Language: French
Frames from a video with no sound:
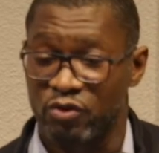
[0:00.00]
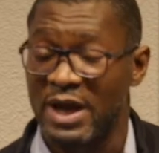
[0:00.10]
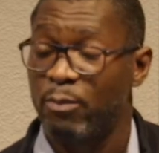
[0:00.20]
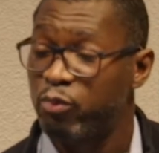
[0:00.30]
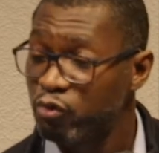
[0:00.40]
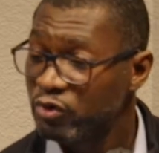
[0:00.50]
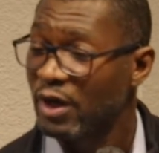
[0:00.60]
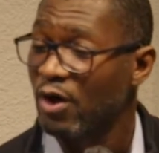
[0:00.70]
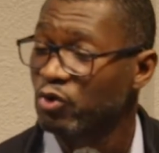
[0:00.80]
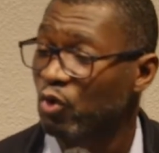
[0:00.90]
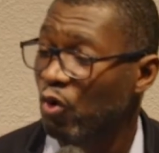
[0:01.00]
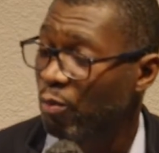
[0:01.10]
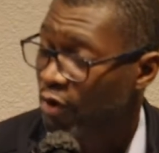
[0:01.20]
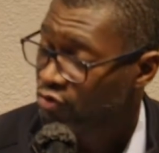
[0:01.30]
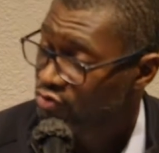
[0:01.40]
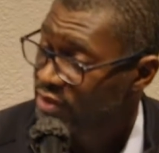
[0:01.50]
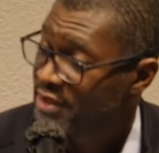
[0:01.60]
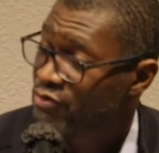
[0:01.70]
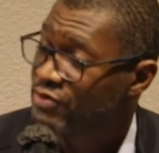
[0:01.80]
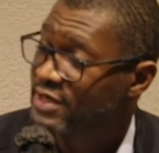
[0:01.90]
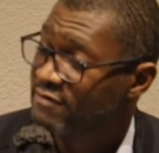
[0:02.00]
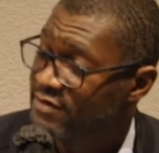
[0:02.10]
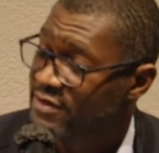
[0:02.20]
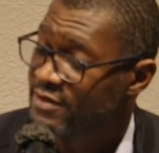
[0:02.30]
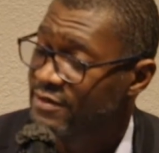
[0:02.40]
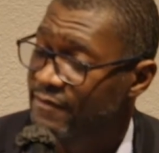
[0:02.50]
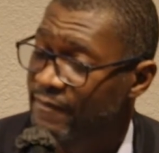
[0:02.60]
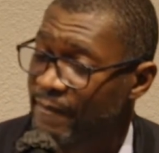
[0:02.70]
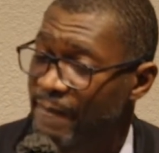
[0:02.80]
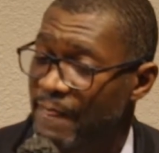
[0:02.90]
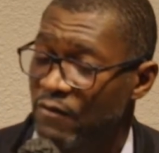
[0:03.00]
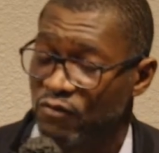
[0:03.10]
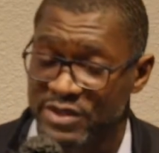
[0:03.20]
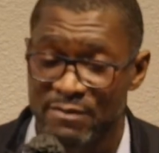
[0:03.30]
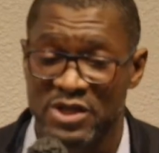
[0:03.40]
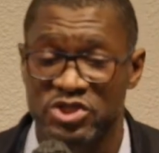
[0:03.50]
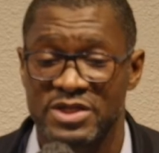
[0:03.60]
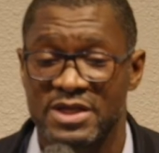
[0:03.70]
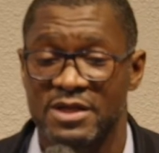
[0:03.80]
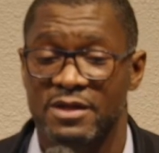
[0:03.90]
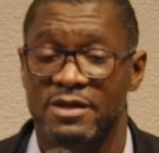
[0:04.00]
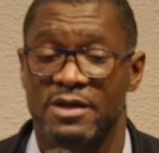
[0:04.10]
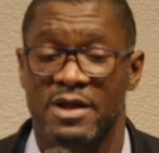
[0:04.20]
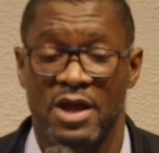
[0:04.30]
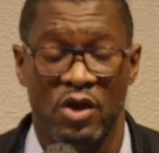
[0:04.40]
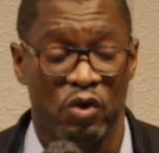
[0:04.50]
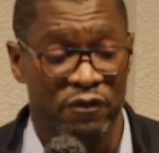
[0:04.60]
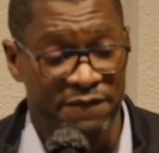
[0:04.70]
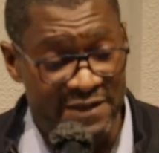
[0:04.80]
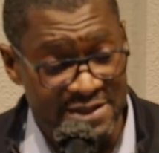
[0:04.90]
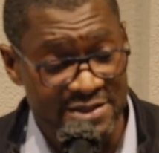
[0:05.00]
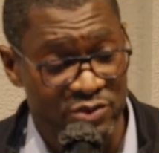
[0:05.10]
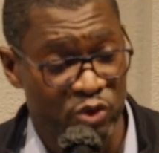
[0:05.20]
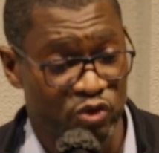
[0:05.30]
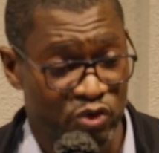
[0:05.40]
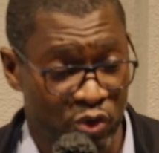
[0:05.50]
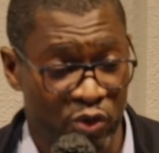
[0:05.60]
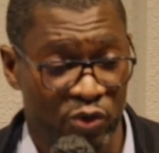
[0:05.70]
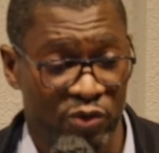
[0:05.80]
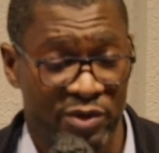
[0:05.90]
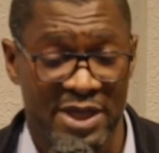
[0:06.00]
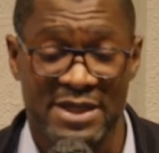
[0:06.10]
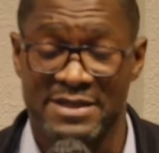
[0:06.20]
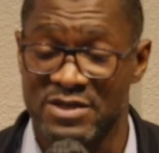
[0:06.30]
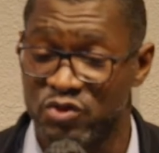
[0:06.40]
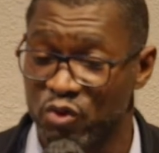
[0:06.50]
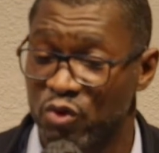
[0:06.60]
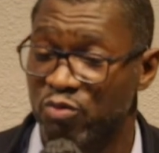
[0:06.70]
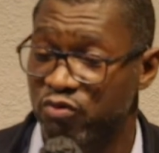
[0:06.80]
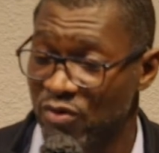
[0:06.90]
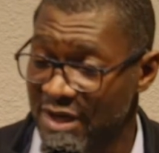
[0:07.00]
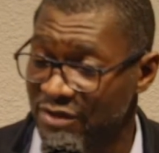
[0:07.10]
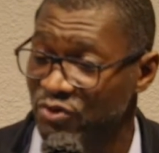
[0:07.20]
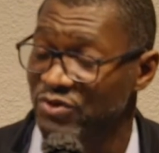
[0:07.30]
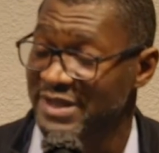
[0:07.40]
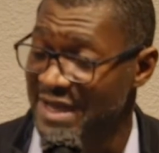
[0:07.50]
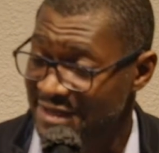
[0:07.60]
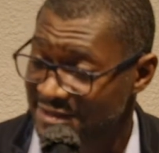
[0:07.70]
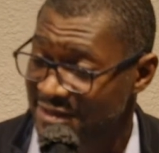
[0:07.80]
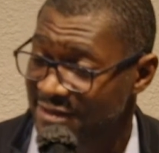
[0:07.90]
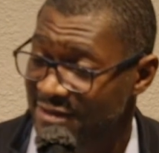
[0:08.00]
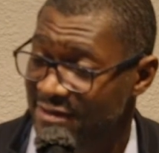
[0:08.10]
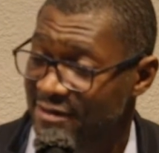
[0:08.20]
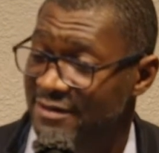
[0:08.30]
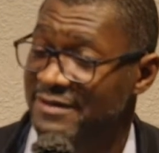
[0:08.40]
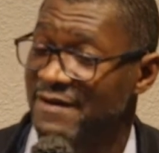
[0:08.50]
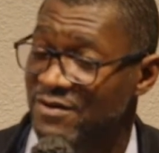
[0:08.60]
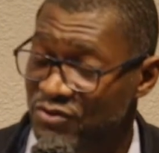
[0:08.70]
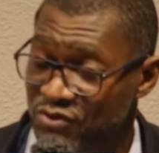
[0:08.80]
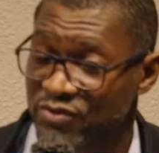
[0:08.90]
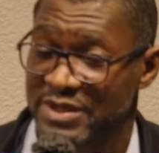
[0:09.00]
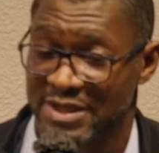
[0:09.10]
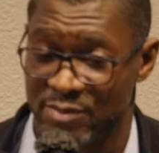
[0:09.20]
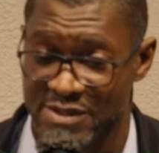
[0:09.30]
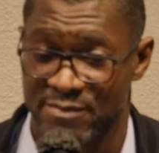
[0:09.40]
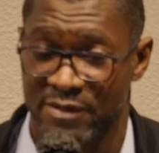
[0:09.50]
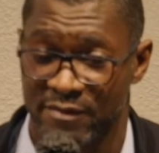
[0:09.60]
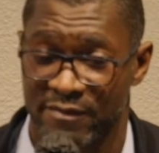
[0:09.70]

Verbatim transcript: la plus grande opportunité de sa vie. Vous imaginez, le Fils de Dieu était sur le point de naître dans son établissement.